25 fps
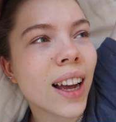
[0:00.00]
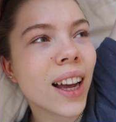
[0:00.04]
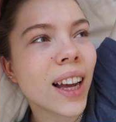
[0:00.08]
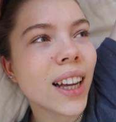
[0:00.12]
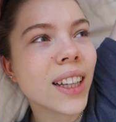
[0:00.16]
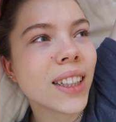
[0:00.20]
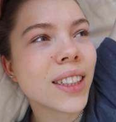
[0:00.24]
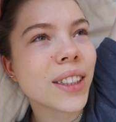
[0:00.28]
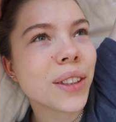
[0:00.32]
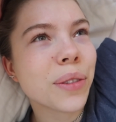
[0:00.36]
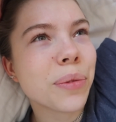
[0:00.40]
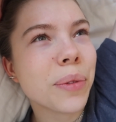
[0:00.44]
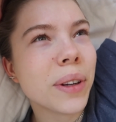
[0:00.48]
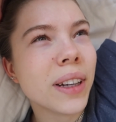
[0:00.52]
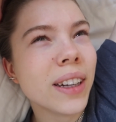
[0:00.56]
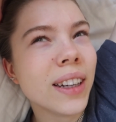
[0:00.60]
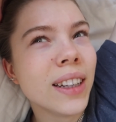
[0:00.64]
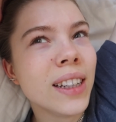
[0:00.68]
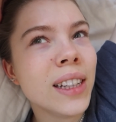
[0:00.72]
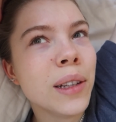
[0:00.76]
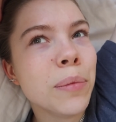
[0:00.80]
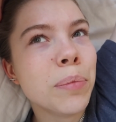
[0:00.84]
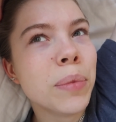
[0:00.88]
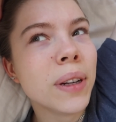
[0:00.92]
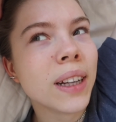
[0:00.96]
Das ist so mein
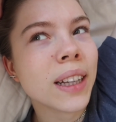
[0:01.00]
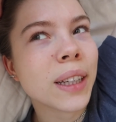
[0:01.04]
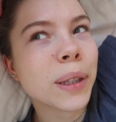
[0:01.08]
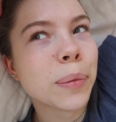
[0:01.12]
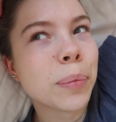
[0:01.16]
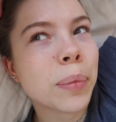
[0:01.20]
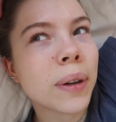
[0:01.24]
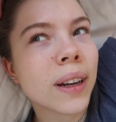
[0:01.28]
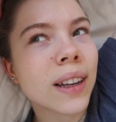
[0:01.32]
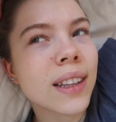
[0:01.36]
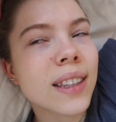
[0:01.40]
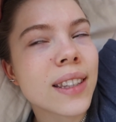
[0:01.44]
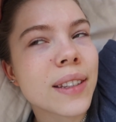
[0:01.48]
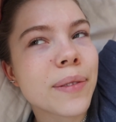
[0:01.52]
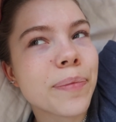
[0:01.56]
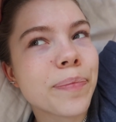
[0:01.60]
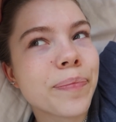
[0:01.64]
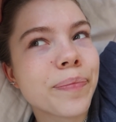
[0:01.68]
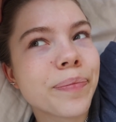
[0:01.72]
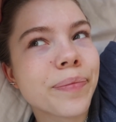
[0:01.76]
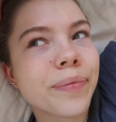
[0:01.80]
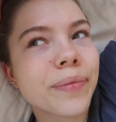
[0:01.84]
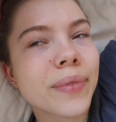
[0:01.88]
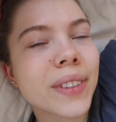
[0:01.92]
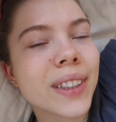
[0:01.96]
Lieblingsplatz.
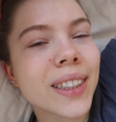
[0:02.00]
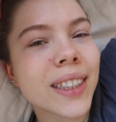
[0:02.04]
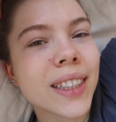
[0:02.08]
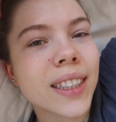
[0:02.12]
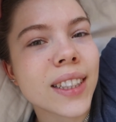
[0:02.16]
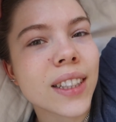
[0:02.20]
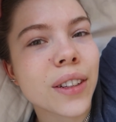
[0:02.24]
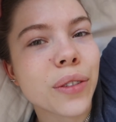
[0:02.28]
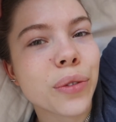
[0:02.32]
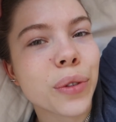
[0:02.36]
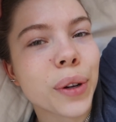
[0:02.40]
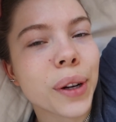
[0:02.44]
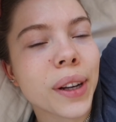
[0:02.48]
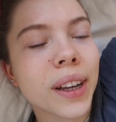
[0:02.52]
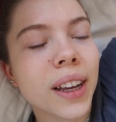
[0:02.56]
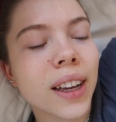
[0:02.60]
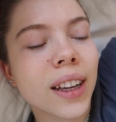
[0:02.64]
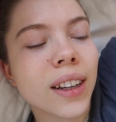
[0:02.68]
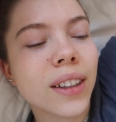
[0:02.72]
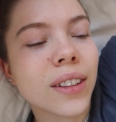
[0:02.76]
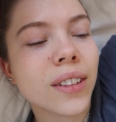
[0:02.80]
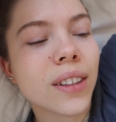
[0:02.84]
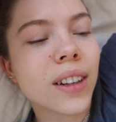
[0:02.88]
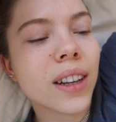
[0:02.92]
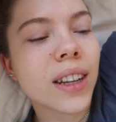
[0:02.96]
Ich sitze da voll
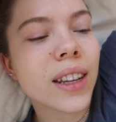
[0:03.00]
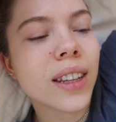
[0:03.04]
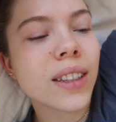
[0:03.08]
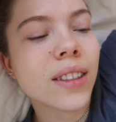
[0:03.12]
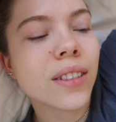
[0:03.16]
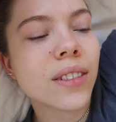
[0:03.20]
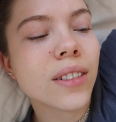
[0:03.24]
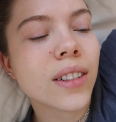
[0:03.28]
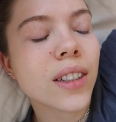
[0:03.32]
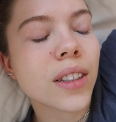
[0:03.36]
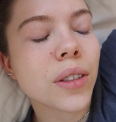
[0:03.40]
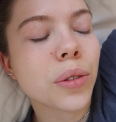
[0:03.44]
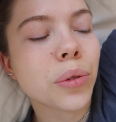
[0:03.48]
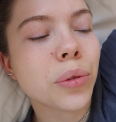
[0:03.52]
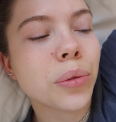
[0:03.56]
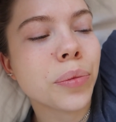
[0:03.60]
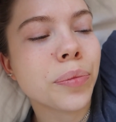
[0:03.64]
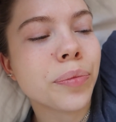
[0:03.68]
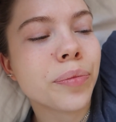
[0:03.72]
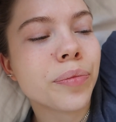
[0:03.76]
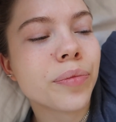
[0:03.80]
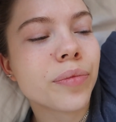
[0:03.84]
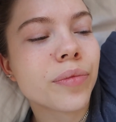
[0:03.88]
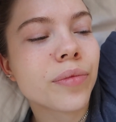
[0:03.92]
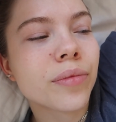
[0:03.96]
gerne und lese oder so.
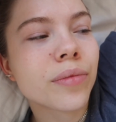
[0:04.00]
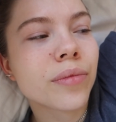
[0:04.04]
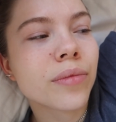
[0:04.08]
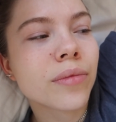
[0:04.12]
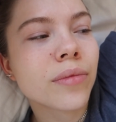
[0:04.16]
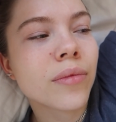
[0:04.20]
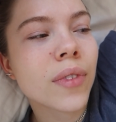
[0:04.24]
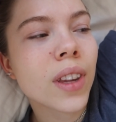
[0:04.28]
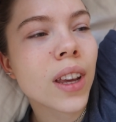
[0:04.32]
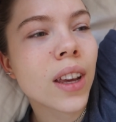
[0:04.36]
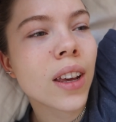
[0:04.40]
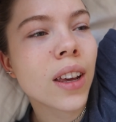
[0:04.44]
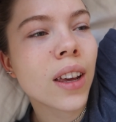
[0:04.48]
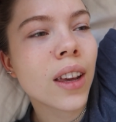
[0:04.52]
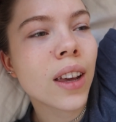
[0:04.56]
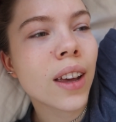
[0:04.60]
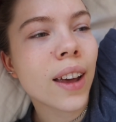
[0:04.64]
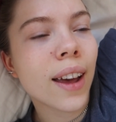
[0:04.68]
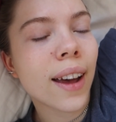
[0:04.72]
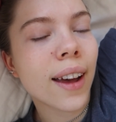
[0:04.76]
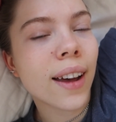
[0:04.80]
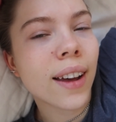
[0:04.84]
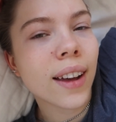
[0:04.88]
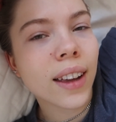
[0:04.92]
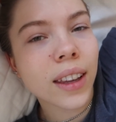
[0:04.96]

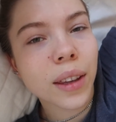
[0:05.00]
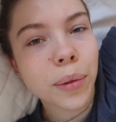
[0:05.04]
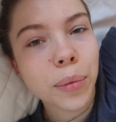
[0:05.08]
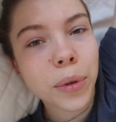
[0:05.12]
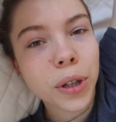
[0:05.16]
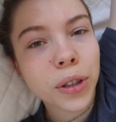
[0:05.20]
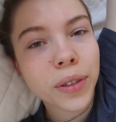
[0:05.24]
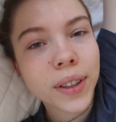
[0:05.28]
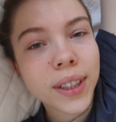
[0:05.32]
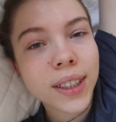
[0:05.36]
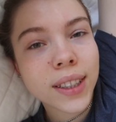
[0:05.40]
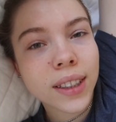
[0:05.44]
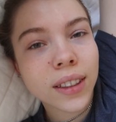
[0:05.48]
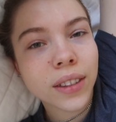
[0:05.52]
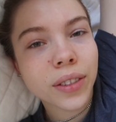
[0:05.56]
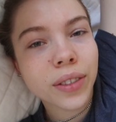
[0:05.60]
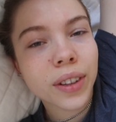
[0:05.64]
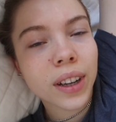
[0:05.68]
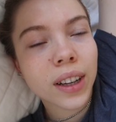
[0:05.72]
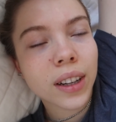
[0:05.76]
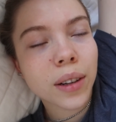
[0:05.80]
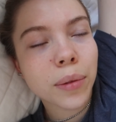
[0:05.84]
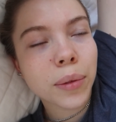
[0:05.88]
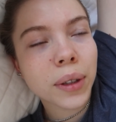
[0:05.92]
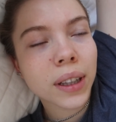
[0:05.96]
Ah, ich habe meine Schwester
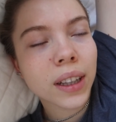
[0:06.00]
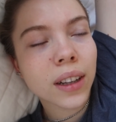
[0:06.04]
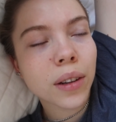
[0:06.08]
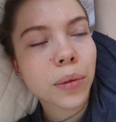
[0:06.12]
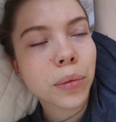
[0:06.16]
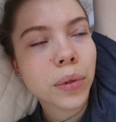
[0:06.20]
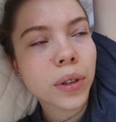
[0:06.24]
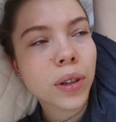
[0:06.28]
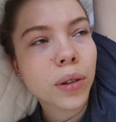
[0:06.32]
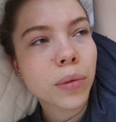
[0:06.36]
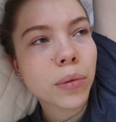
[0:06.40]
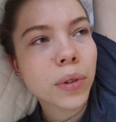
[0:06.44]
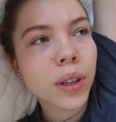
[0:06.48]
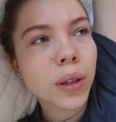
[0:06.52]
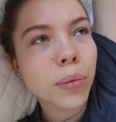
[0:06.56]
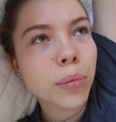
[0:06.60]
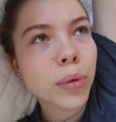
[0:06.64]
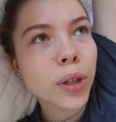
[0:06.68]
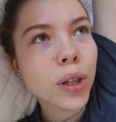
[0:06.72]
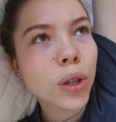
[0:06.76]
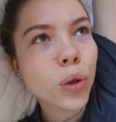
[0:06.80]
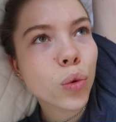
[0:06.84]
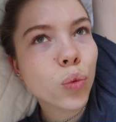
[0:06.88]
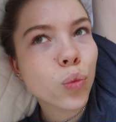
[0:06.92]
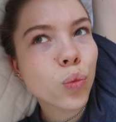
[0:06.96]
gefragt, aber ich glaube, die kommt nicht
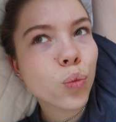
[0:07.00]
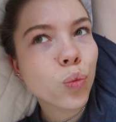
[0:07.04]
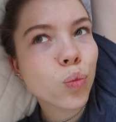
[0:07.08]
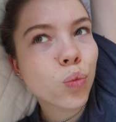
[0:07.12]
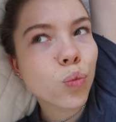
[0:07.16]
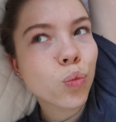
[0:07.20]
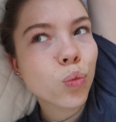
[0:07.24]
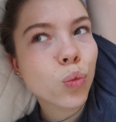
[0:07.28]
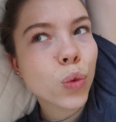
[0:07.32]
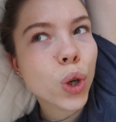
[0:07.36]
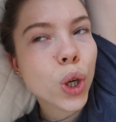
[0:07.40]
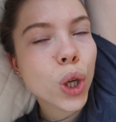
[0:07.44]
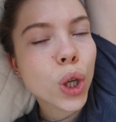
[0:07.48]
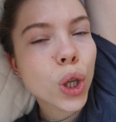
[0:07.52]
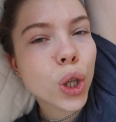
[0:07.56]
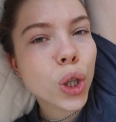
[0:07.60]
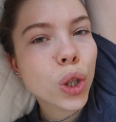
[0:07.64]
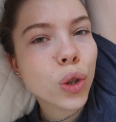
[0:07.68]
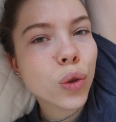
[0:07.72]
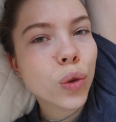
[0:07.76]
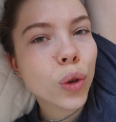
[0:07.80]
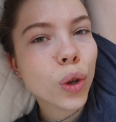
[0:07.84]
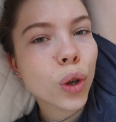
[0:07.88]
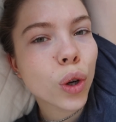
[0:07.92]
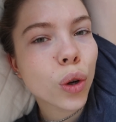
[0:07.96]
mit.
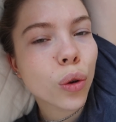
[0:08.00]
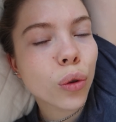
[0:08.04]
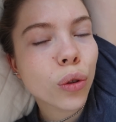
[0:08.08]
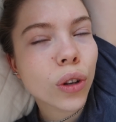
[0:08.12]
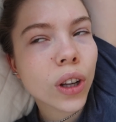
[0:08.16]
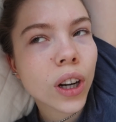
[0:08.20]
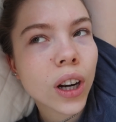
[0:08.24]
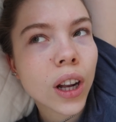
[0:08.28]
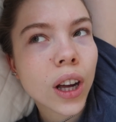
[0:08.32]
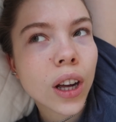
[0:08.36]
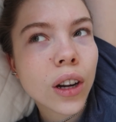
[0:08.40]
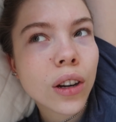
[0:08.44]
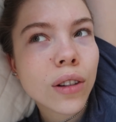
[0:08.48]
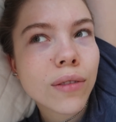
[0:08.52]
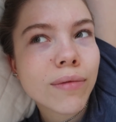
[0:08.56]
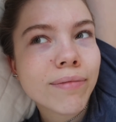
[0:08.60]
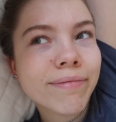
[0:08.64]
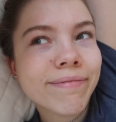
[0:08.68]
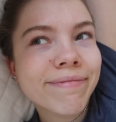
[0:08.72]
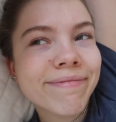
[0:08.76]
Deswegen glaube ich alleine.